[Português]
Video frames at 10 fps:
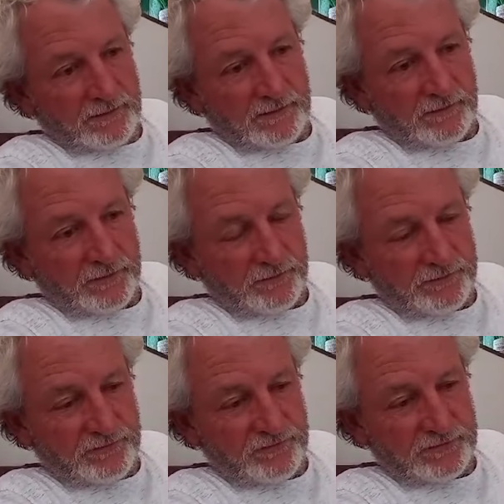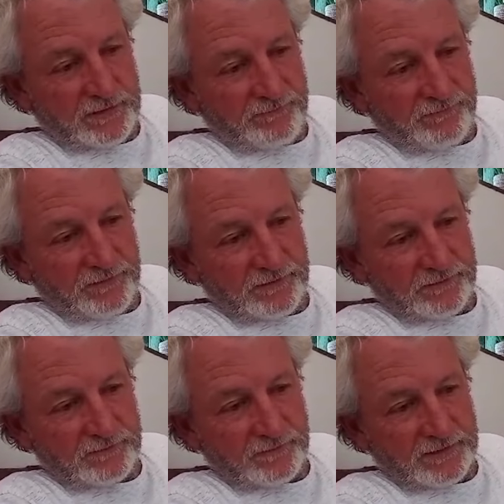Na hora que eu atendi o telefone, a
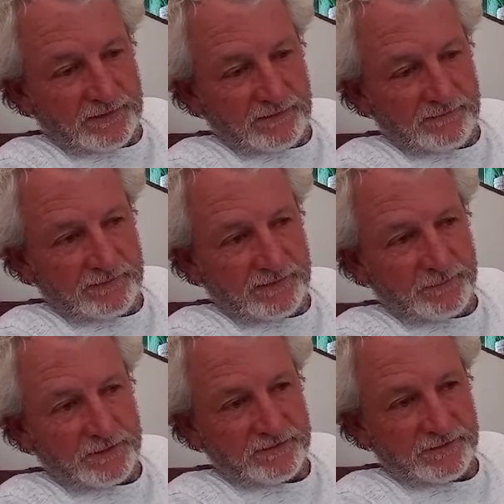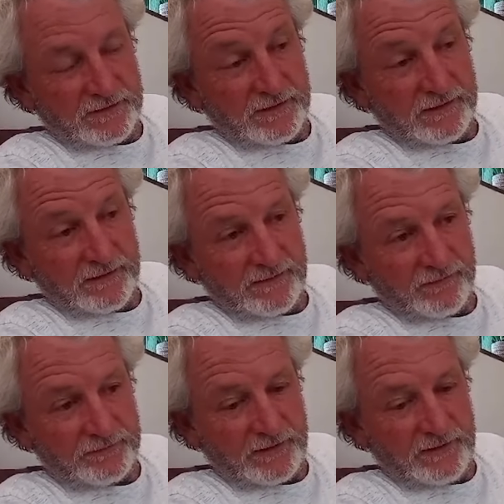doutora Kesley da, emergência da
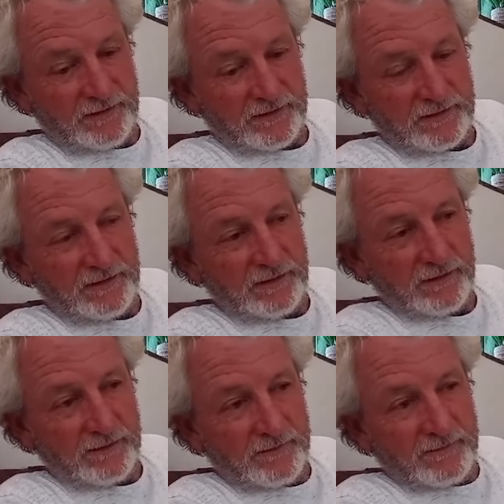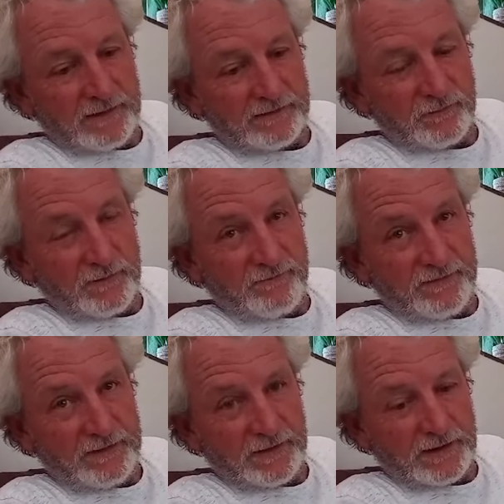UTI aqui, a sua
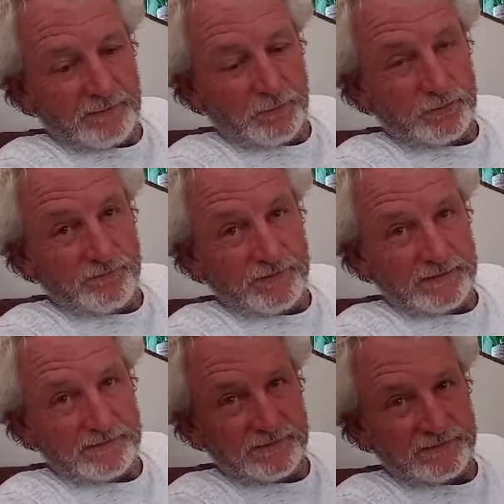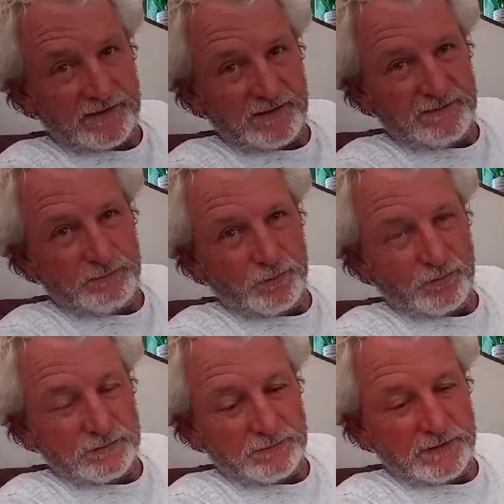filha acabou de falecer às três e
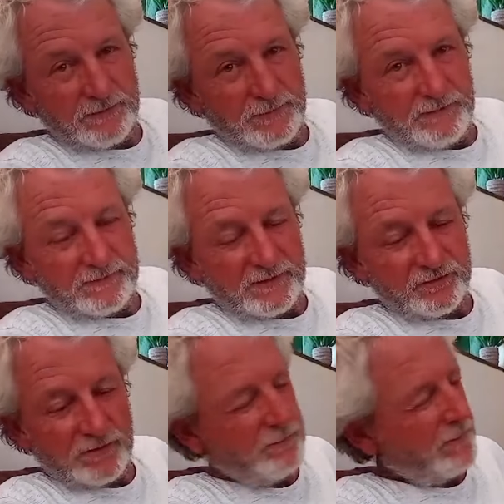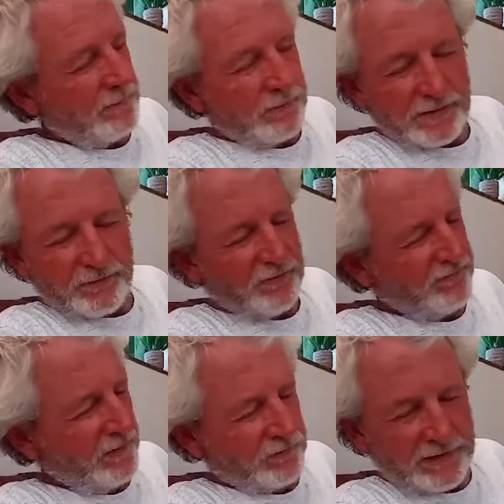pouco da manhã, bem certo, não lembramos que na hora eu
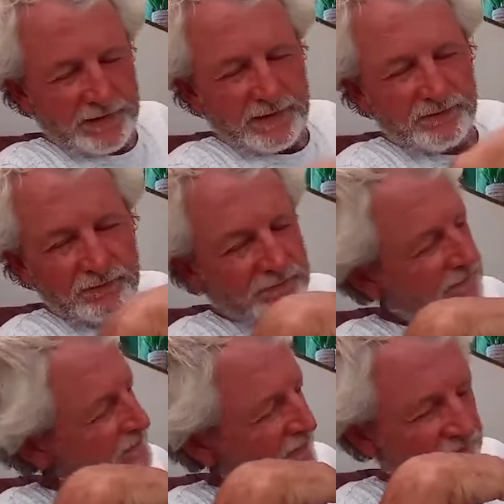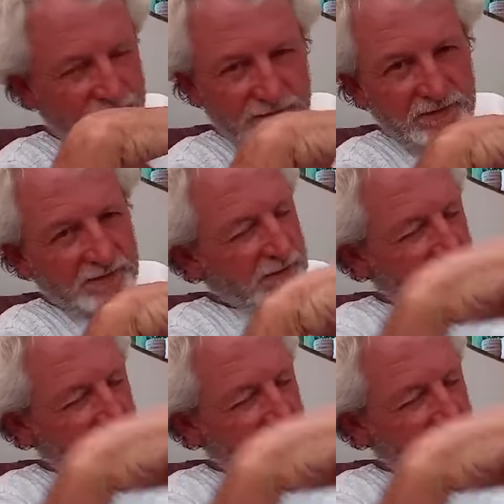fiquei alterado, só isso aí.